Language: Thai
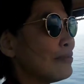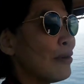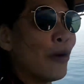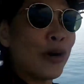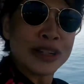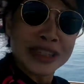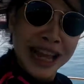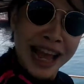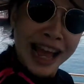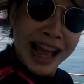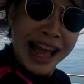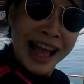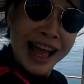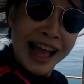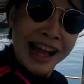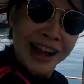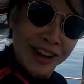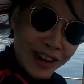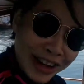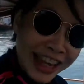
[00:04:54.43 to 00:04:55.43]
โพสท่า
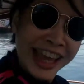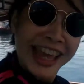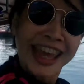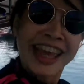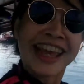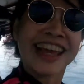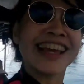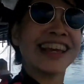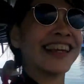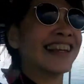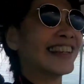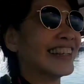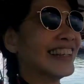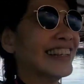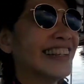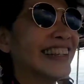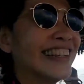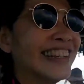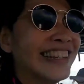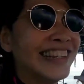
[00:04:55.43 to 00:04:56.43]
ก็เก่ง
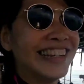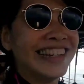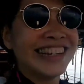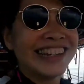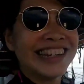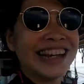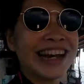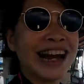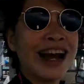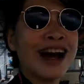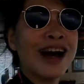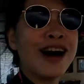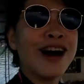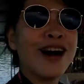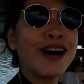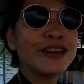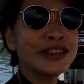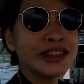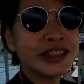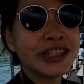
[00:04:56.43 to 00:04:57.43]
นะคะ
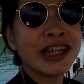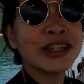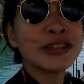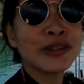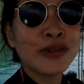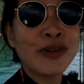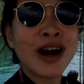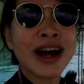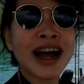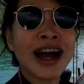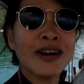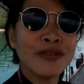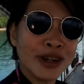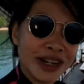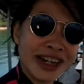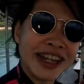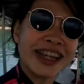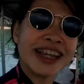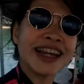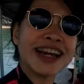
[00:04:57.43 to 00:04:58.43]
ออกซิเจนทัวร์ค่ะ
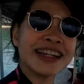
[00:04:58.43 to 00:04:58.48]
วันนี้